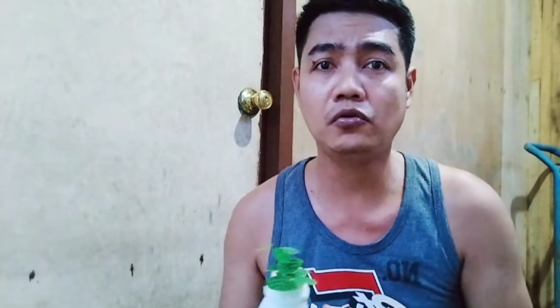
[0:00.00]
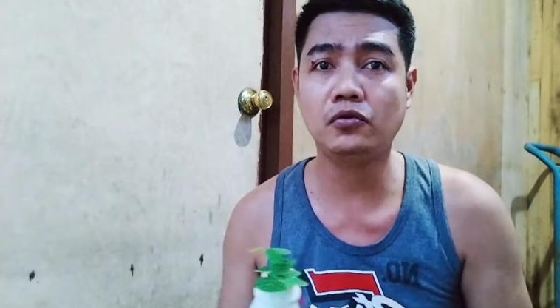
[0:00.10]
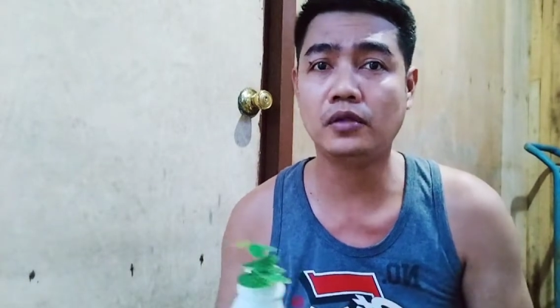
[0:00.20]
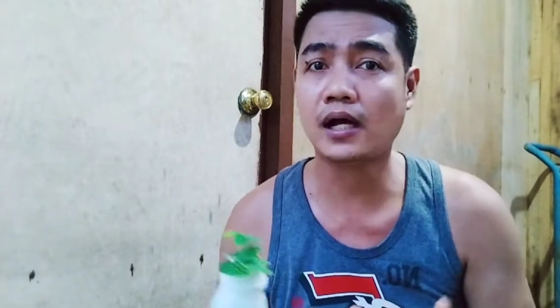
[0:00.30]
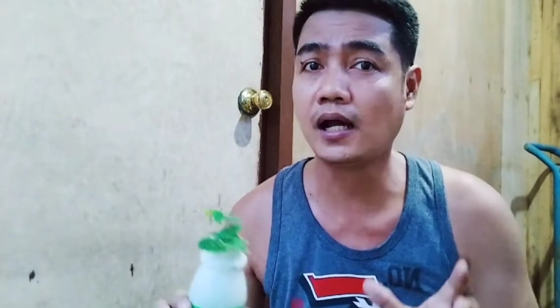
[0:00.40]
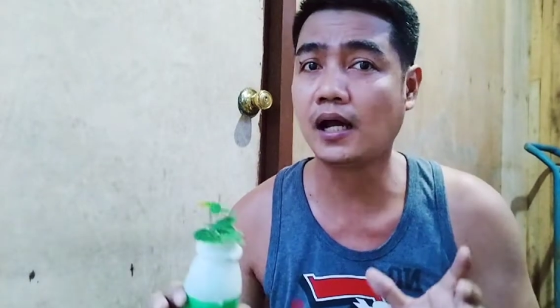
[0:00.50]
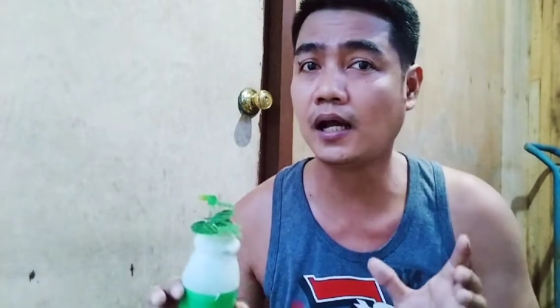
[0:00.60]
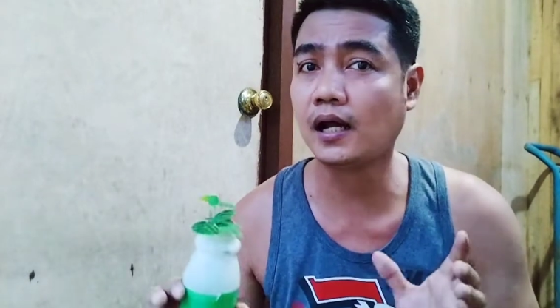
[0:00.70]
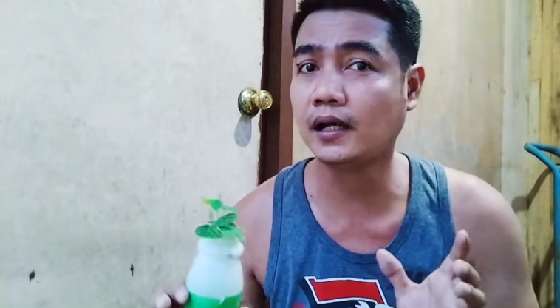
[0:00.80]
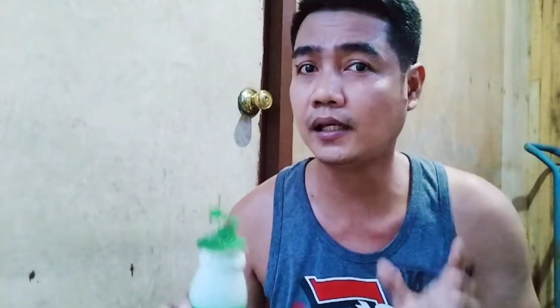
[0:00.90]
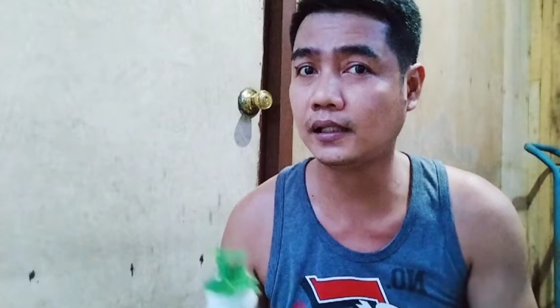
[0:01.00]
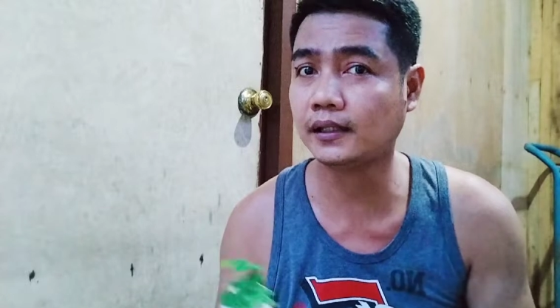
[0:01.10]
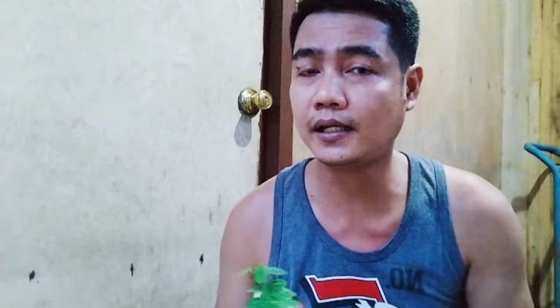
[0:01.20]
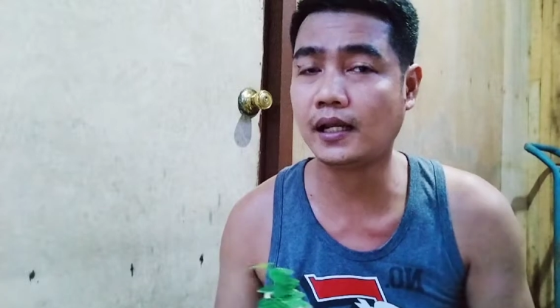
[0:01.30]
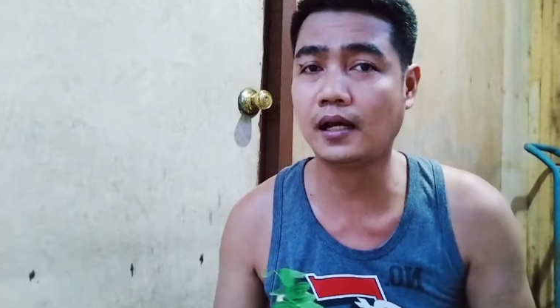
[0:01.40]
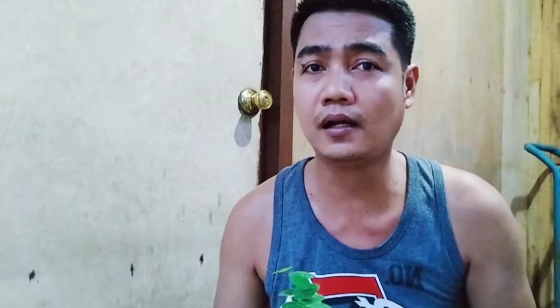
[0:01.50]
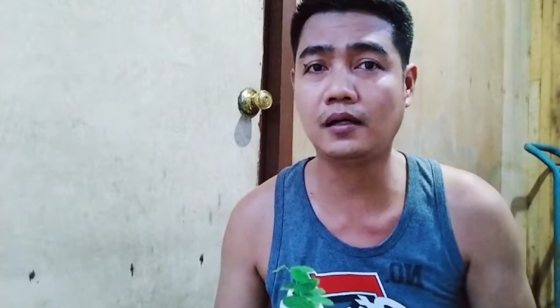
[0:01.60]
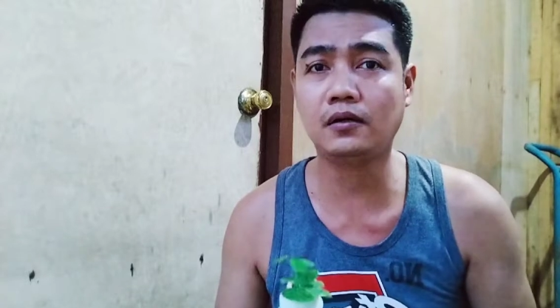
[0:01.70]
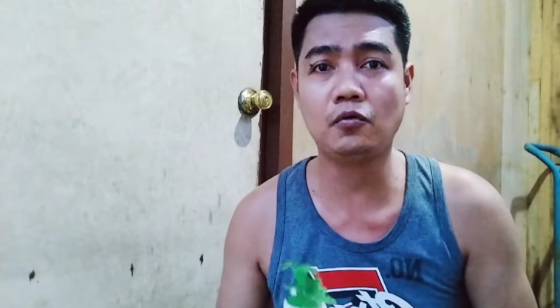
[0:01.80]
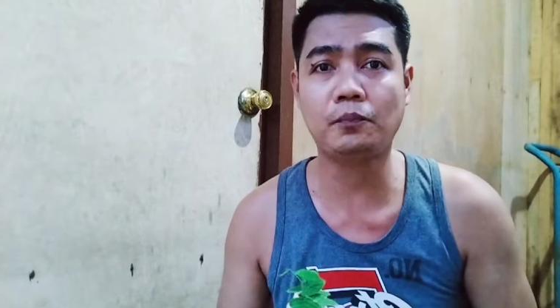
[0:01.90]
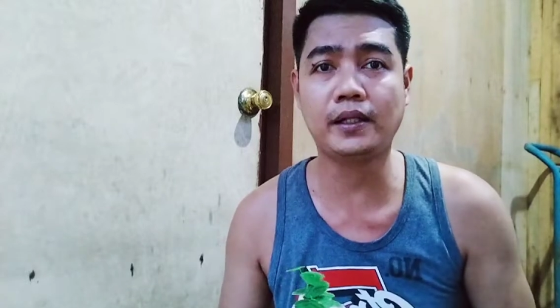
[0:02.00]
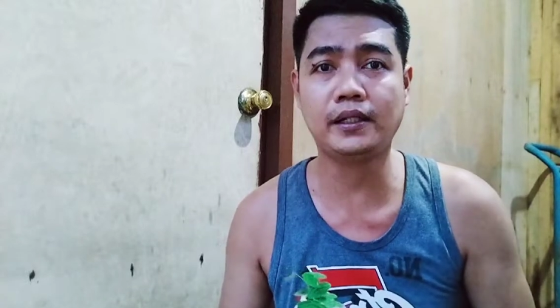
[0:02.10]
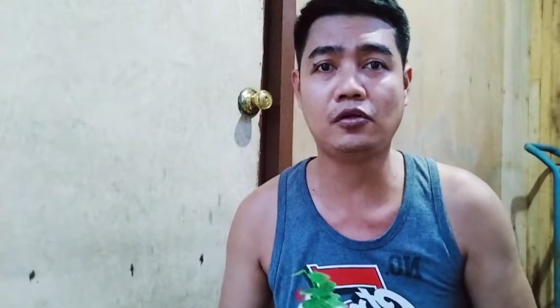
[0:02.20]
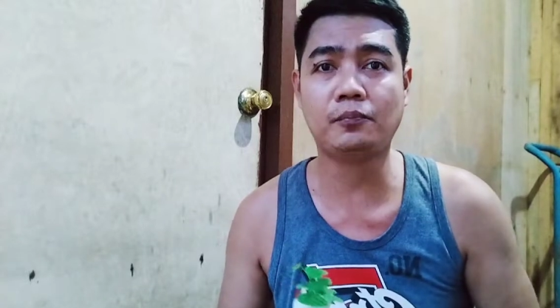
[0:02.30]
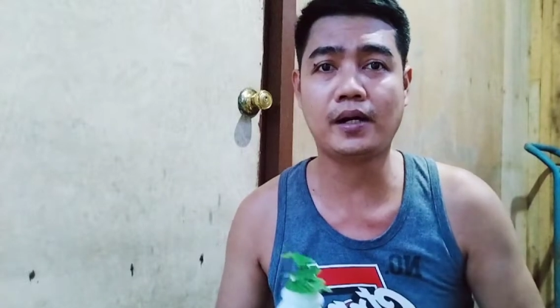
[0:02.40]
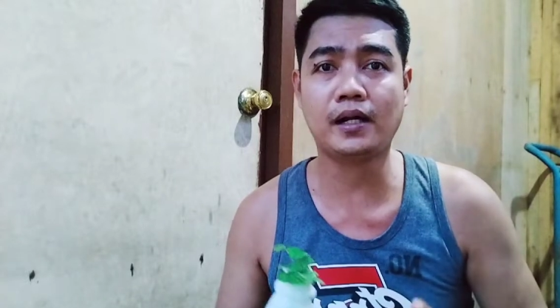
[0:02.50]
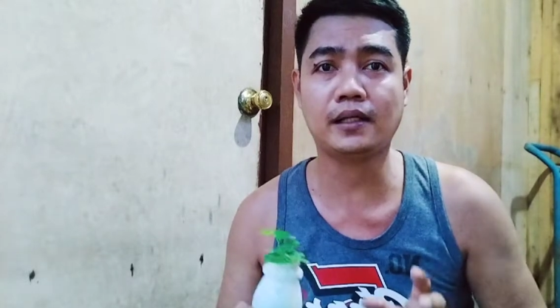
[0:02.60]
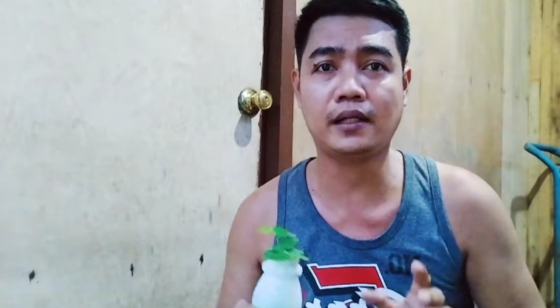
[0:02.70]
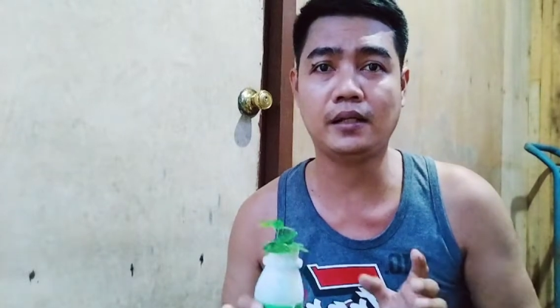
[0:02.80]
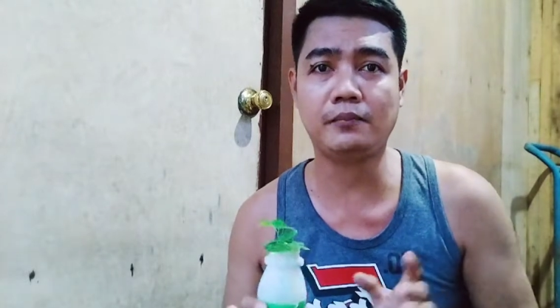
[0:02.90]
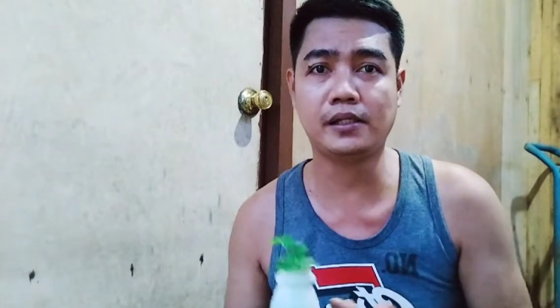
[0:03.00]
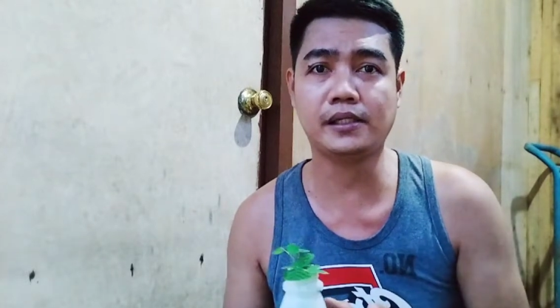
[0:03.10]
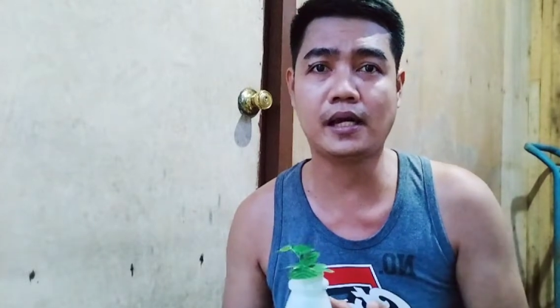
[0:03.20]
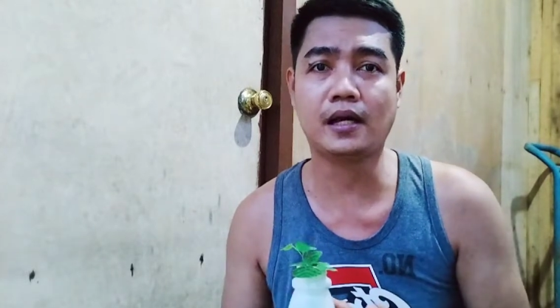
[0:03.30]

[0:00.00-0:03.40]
nakakakita ng lupa dito para pinagtataniman niya.